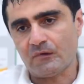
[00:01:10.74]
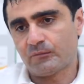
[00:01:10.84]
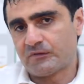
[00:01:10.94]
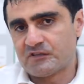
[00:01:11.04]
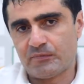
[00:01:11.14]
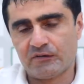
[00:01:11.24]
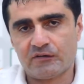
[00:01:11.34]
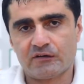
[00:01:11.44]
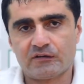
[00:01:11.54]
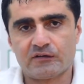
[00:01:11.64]
В принципе, они
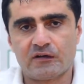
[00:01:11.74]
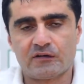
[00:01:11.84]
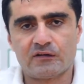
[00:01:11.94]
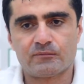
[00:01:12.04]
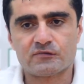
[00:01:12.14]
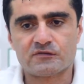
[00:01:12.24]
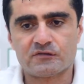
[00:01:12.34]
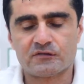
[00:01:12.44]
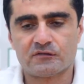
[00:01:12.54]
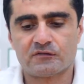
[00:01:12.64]
так и играли, да,
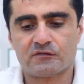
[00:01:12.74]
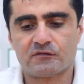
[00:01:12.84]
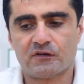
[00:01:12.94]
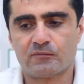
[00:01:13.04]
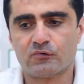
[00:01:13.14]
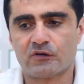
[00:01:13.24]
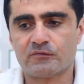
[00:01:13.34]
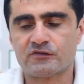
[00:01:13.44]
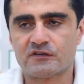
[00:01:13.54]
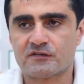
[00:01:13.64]
после отбора
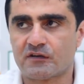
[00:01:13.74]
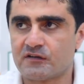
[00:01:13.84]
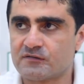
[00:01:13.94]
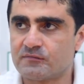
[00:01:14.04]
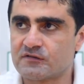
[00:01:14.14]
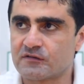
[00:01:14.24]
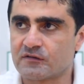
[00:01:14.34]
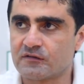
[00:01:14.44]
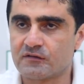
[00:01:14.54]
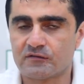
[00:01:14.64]
мяча старались быстро
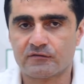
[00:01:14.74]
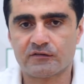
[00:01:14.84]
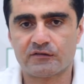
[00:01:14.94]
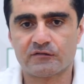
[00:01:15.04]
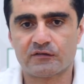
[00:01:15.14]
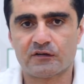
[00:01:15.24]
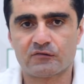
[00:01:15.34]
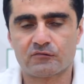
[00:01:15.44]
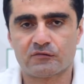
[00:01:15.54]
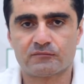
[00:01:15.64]
выйти в атаку.